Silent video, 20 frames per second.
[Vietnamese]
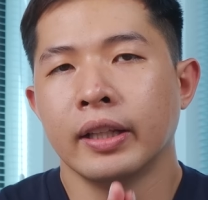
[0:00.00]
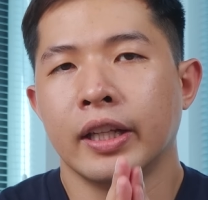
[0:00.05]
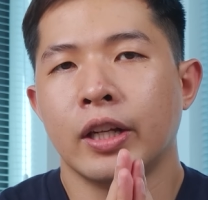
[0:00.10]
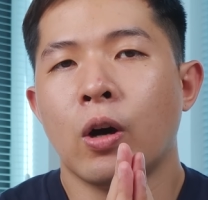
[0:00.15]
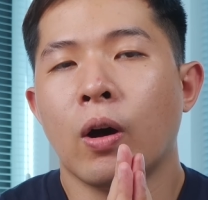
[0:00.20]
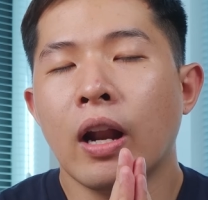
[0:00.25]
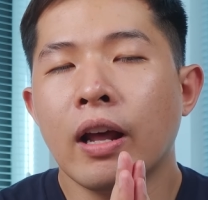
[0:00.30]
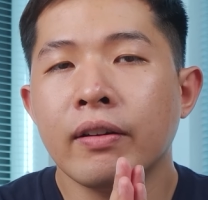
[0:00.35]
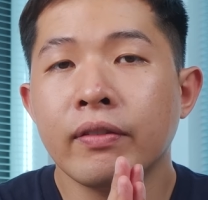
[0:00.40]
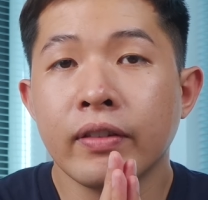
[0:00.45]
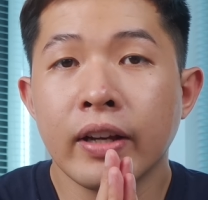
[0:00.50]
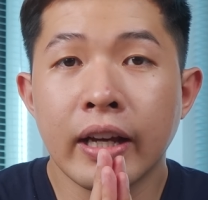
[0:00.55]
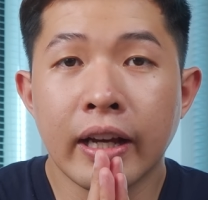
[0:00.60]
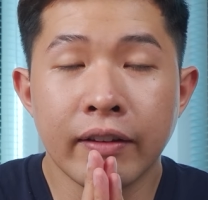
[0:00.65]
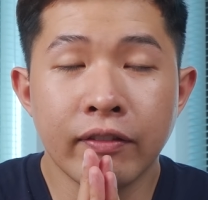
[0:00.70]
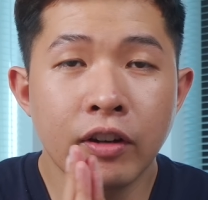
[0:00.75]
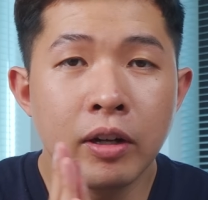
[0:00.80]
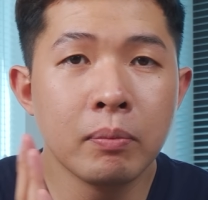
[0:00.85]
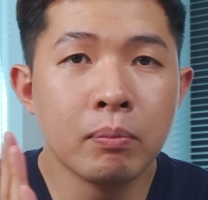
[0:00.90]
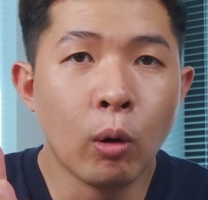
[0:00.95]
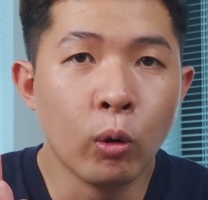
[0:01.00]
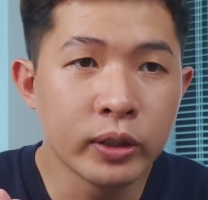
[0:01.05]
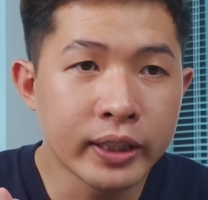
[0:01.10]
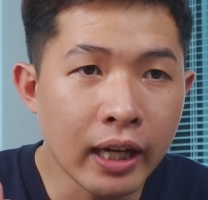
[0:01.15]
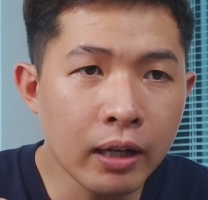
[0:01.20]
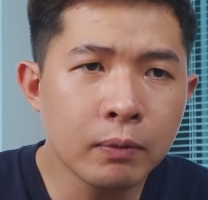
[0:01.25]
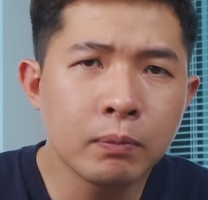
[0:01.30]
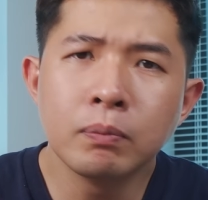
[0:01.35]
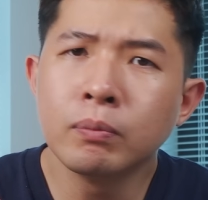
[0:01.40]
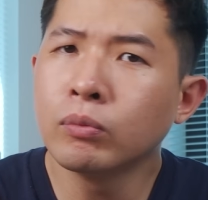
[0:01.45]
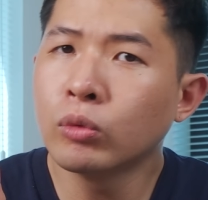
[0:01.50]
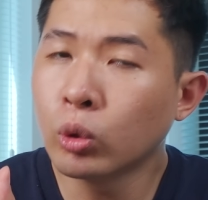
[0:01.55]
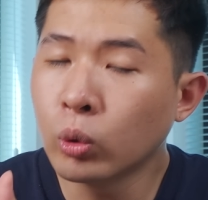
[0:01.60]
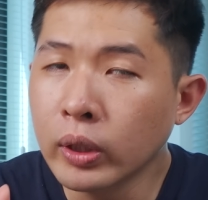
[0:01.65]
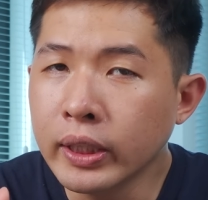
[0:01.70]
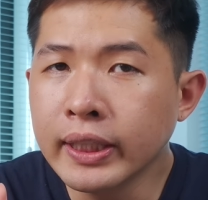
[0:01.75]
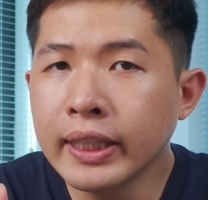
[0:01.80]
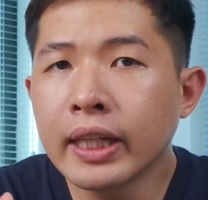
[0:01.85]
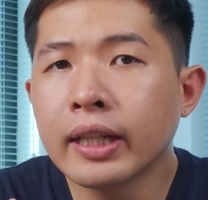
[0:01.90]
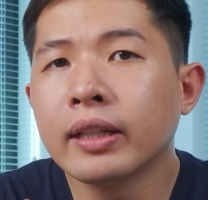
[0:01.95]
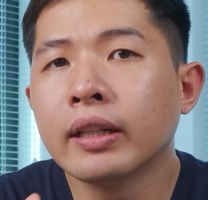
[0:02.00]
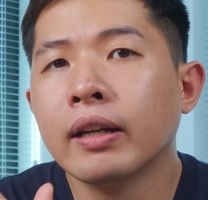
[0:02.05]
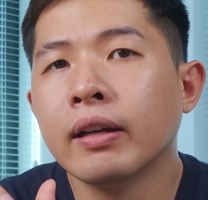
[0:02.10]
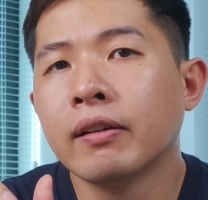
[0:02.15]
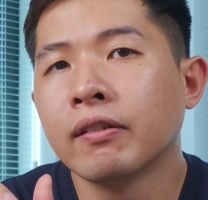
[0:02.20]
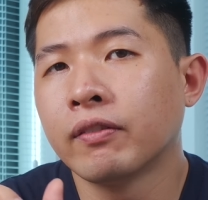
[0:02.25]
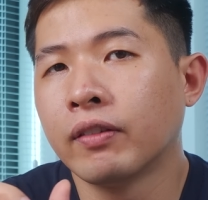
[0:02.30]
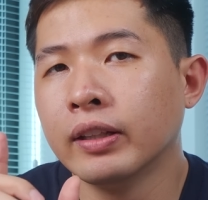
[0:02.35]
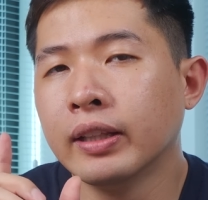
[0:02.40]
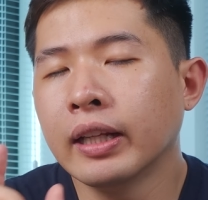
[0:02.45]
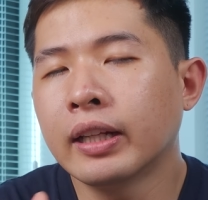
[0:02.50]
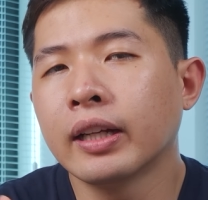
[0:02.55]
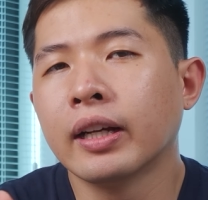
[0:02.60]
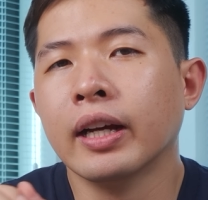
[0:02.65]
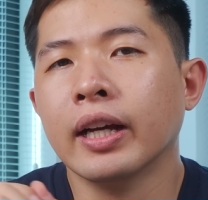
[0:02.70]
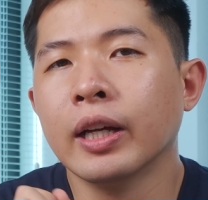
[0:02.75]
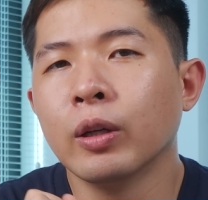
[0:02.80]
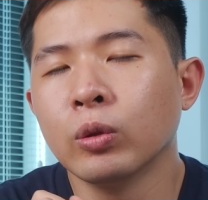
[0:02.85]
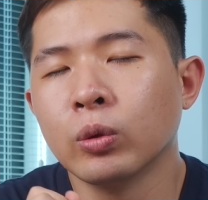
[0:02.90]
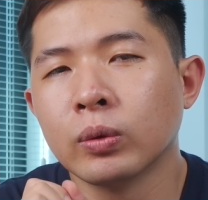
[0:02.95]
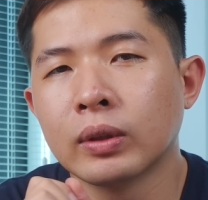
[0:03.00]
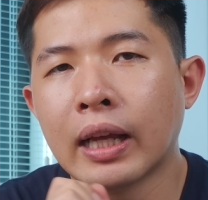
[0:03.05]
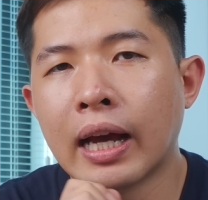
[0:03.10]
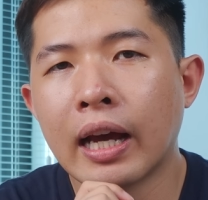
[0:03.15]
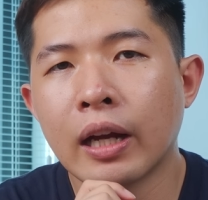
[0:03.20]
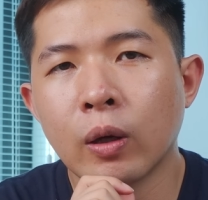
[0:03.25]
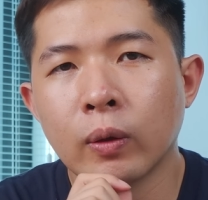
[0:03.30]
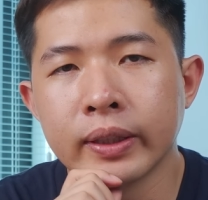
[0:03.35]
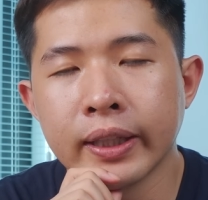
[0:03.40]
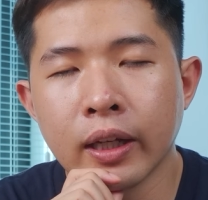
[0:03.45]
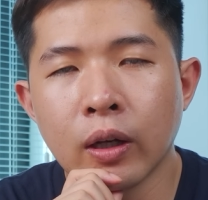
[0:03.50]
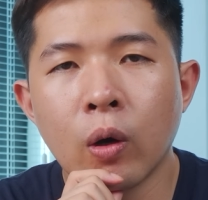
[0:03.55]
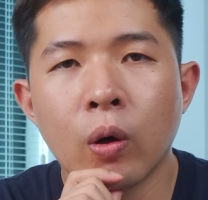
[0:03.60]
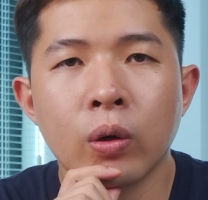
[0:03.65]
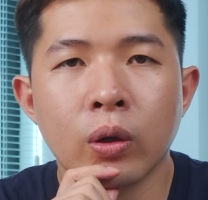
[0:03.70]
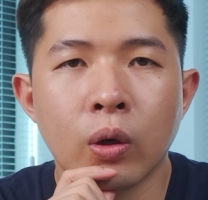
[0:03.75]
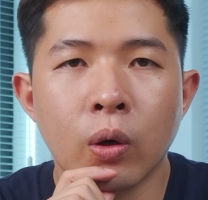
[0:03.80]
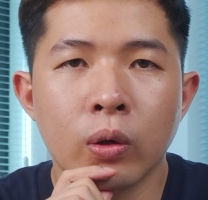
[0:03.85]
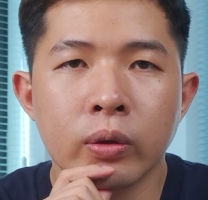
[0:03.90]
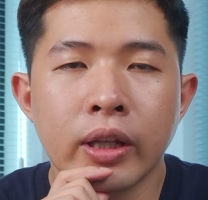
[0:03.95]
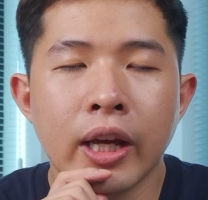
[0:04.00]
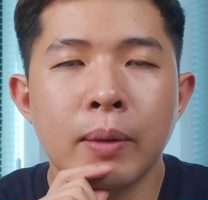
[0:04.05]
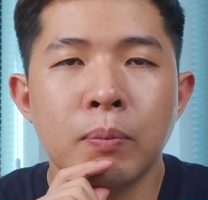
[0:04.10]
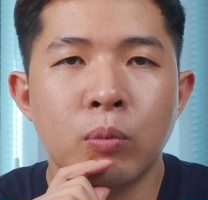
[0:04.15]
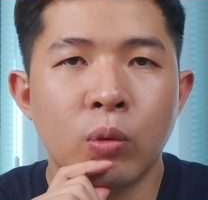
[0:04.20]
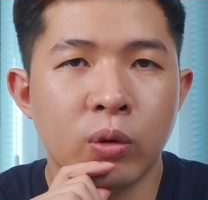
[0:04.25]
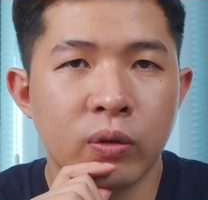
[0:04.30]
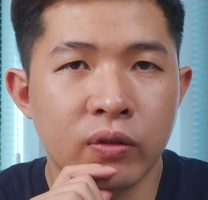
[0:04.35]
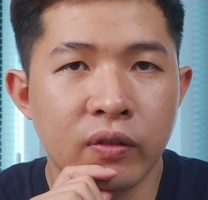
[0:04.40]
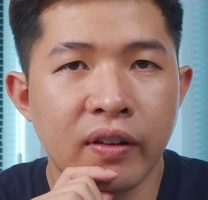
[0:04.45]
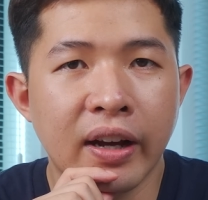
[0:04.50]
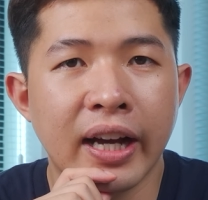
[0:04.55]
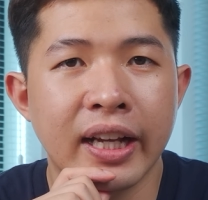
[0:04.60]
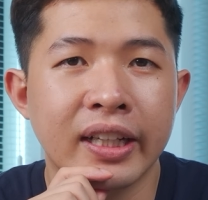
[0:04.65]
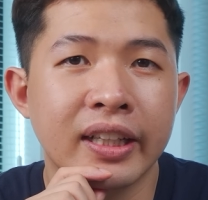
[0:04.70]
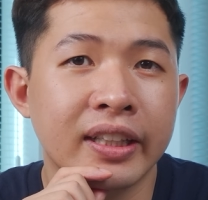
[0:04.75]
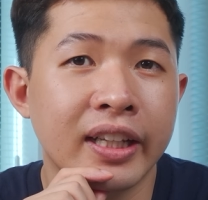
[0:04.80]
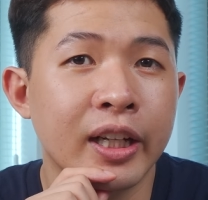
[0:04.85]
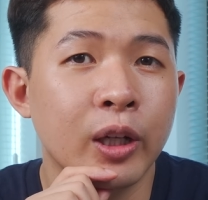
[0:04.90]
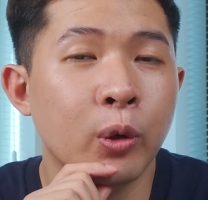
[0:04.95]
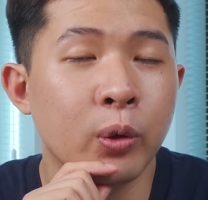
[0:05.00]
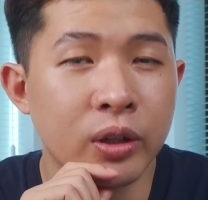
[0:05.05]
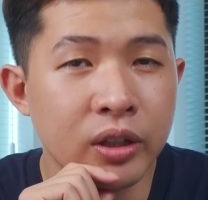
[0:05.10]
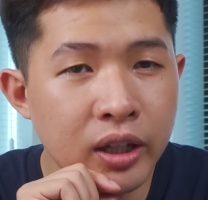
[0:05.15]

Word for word: thì đó là về cái phần màu sắc. Tuy nhiên, phần thiết kế của chúng ta nó sẽ còn có thêm một vài những thay đổi